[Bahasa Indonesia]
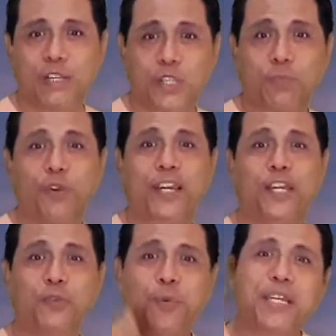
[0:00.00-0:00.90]
Sebuah
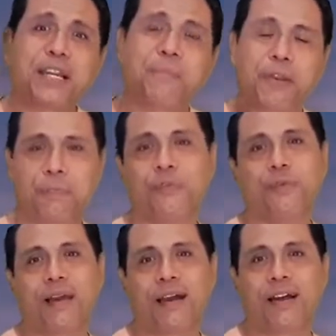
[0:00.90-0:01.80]
kehidupan yang
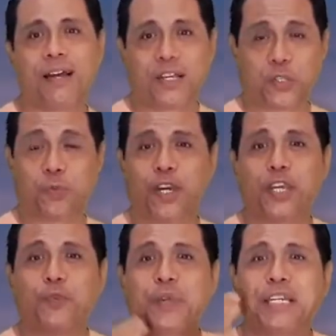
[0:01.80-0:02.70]
berbuah, sebuah
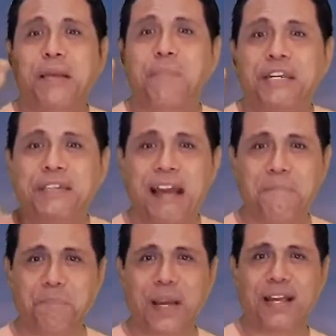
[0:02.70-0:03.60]
kehidupan yang
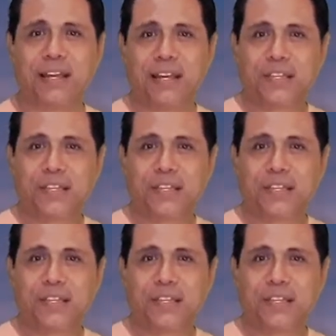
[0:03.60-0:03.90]
berdampak,